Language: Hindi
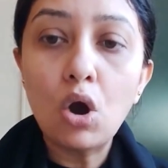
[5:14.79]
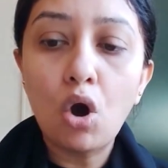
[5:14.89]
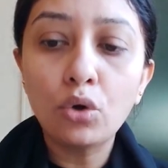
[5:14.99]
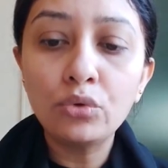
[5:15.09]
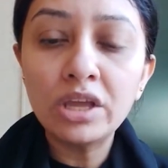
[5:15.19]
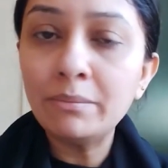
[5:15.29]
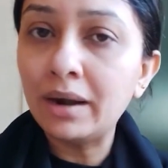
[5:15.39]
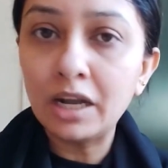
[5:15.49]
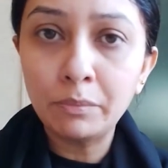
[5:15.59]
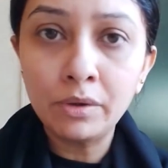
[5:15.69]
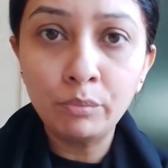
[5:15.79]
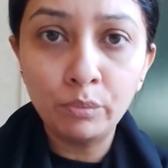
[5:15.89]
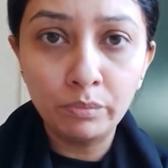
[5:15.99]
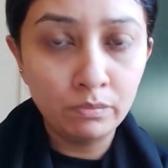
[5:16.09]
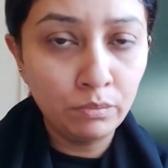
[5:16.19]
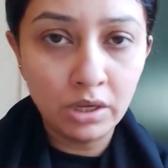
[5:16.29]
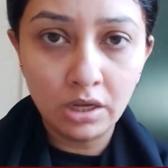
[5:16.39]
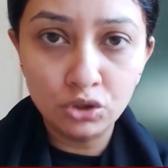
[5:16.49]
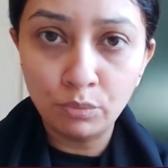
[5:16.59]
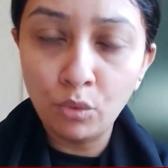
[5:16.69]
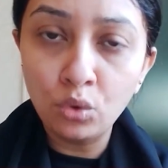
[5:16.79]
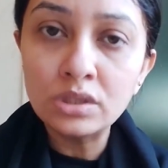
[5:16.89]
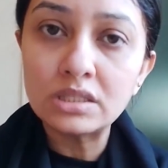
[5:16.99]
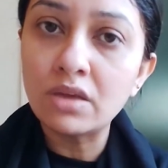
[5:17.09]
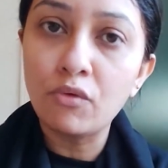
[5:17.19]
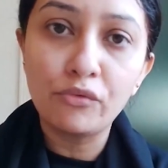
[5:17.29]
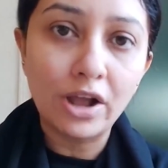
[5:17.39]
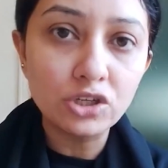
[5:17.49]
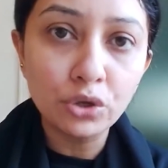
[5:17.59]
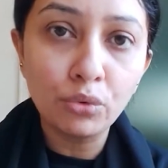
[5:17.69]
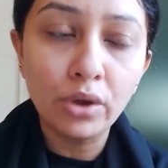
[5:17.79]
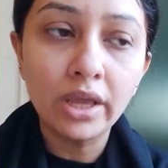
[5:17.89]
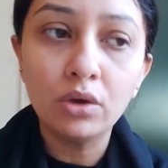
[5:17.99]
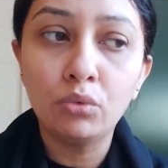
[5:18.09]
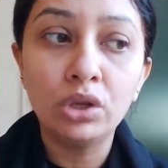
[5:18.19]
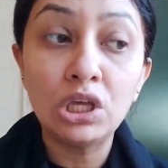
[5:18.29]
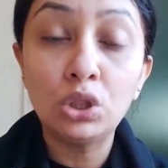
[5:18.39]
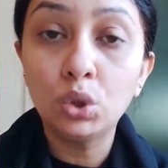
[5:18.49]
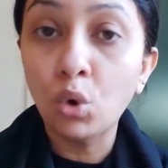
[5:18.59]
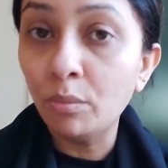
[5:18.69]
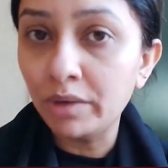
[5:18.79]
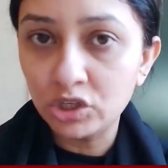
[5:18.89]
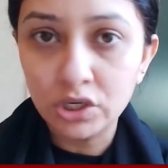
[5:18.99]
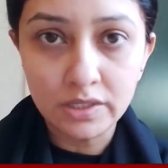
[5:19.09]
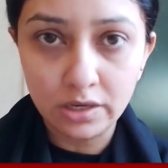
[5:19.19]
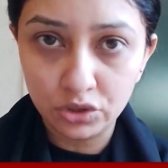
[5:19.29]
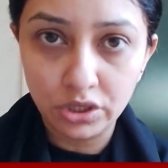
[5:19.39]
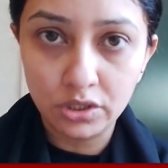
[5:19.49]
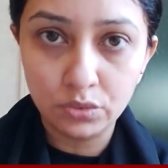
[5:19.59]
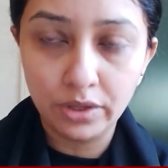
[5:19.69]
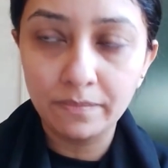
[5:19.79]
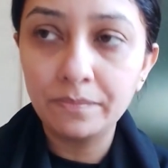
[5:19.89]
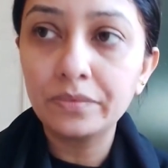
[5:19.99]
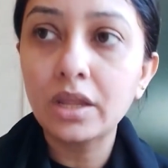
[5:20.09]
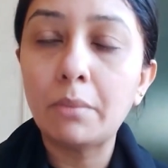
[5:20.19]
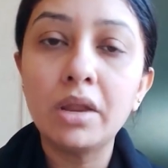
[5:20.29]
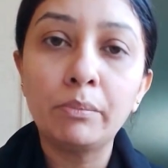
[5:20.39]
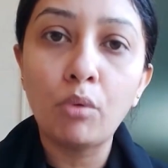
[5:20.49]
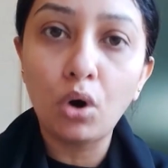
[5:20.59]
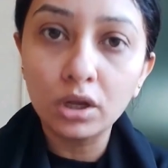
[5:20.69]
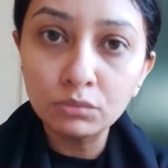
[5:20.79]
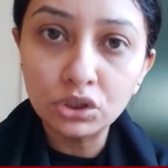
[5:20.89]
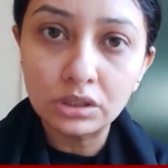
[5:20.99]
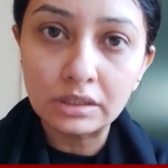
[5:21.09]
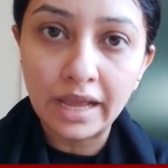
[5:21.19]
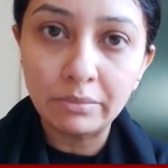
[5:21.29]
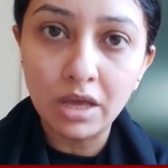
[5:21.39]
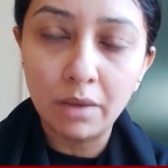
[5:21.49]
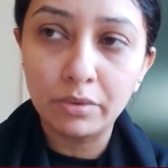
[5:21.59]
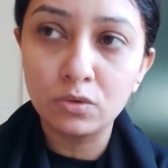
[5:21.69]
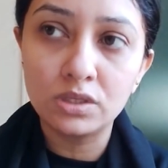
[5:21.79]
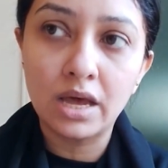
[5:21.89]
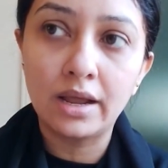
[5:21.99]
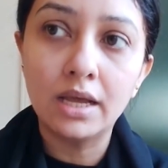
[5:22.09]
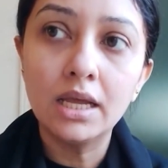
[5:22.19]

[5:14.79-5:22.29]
और उनकी मल्टीपल जो बोन्स थी वो फ्रैक्चर हो गई उनकी दो मेजर सर्जरीज हुई हमने एक बहुत मुश्किल टाइम यहाँ पर गुजारा